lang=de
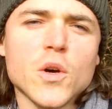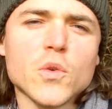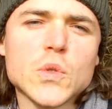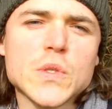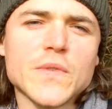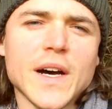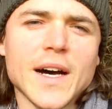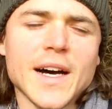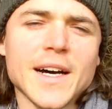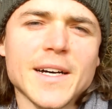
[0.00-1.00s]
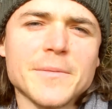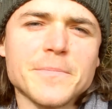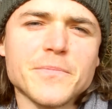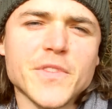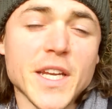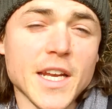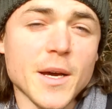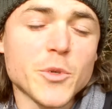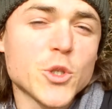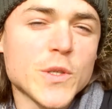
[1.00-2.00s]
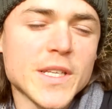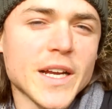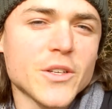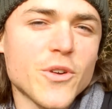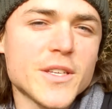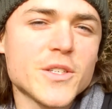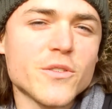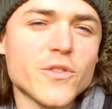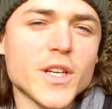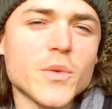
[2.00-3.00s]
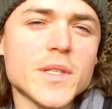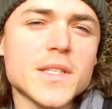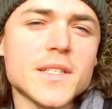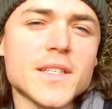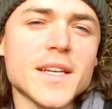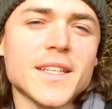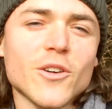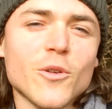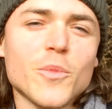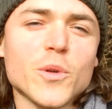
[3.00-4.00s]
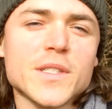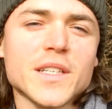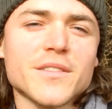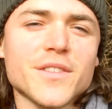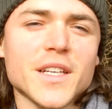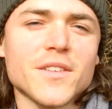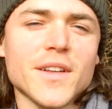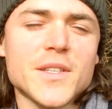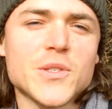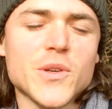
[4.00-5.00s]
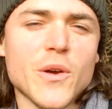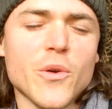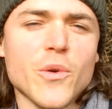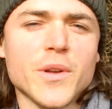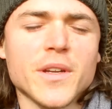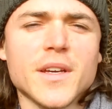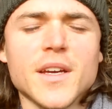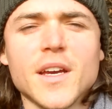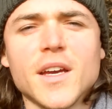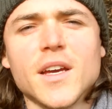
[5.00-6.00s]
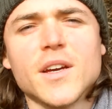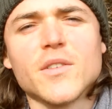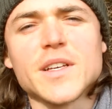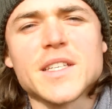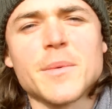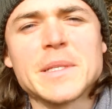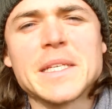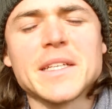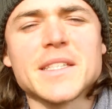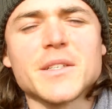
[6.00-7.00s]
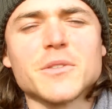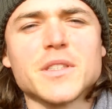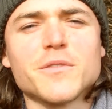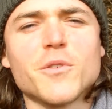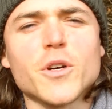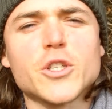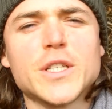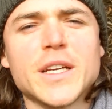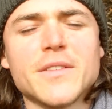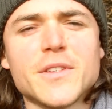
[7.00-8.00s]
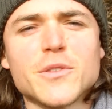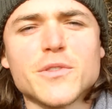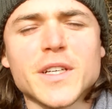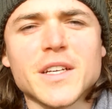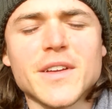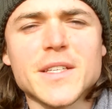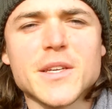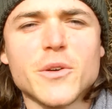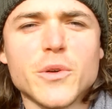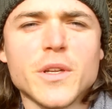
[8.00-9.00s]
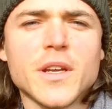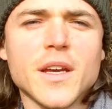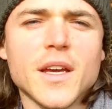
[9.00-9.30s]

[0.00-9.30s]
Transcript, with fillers: Und zwar, wie der Name schon sagt, Raise Your Frequency. Es geht darum, unsere Frequenz zu erhöhen. Was kann man sich jetzt darunter vorstellen, wieso Frequenz erhöhen?